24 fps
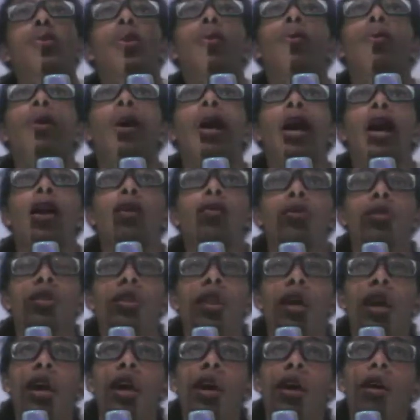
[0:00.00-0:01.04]
que eu quero
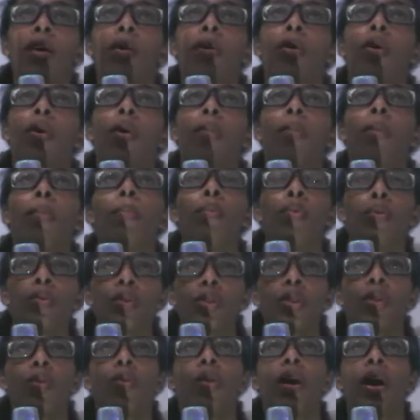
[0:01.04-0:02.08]
ter como
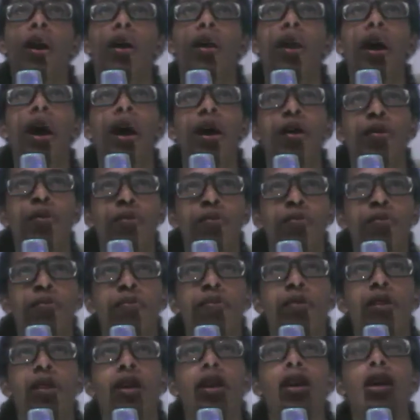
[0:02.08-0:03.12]
músico, é claro.
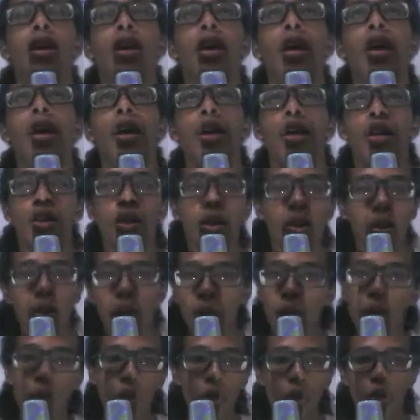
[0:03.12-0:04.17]

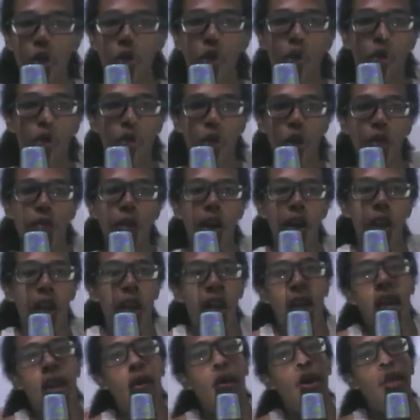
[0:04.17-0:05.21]
Todos os sonhos que eu falei
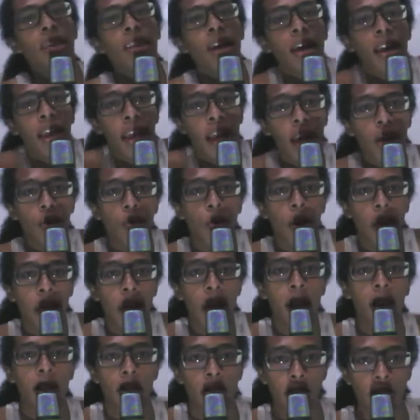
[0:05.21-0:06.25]
que eu ainda quero
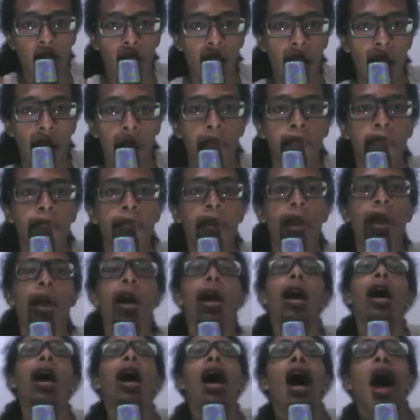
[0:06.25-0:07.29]
realizar.
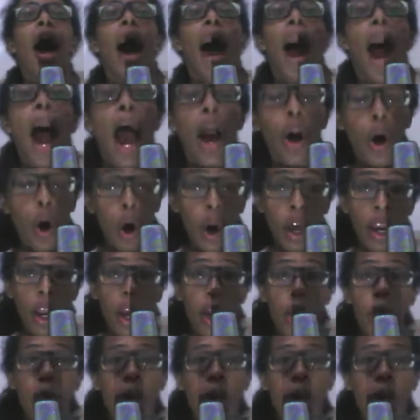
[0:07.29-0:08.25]
Agora eu